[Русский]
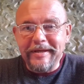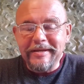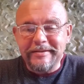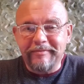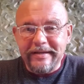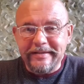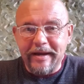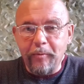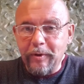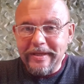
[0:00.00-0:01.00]
те из
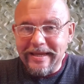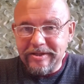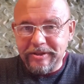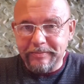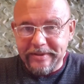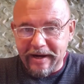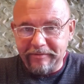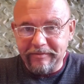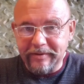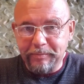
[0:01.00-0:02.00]
вас, кому не с чем
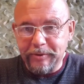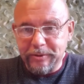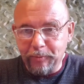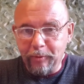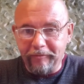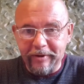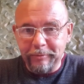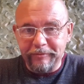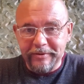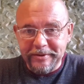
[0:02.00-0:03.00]
сравнивать, почему
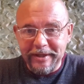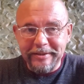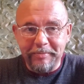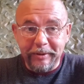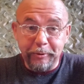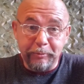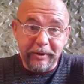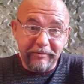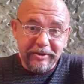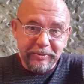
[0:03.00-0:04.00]
вы утверждаете
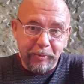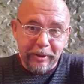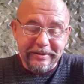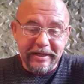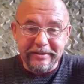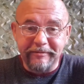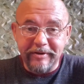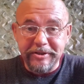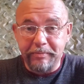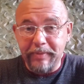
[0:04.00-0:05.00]
подобные вещи? По
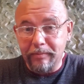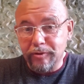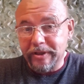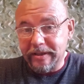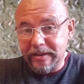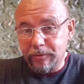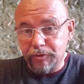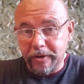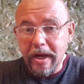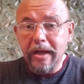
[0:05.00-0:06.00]
рассказам ваших бабушек и
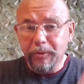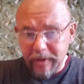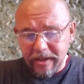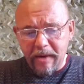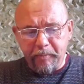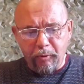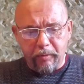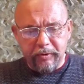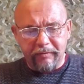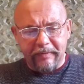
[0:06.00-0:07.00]
дедушек. Ну, я
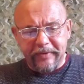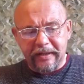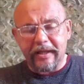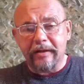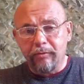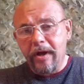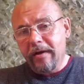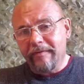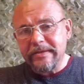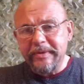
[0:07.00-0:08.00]
напомню вам тогда. Ну,
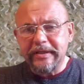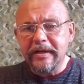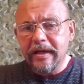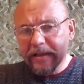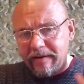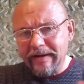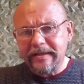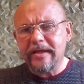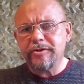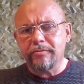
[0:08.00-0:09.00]
возьмите,
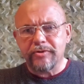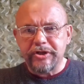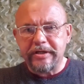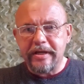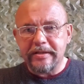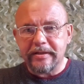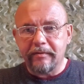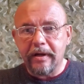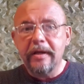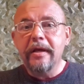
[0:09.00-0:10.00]
давайте начнем с
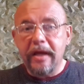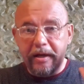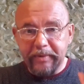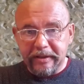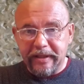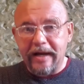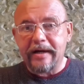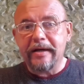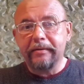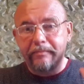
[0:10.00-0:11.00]
житейского.
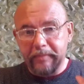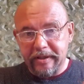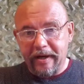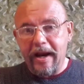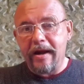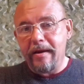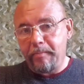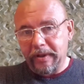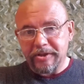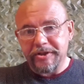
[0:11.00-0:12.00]
Элементарное
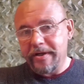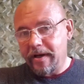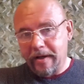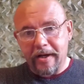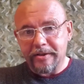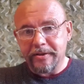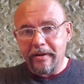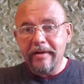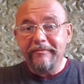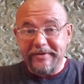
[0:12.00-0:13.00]
материальное положение
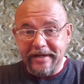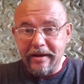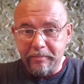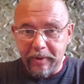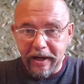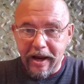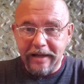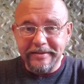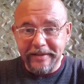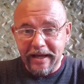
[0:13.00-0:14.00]
граждан. Все были
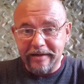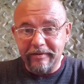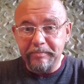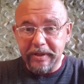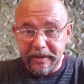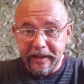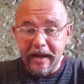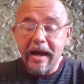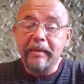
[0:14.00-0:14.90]
одинаково бедны.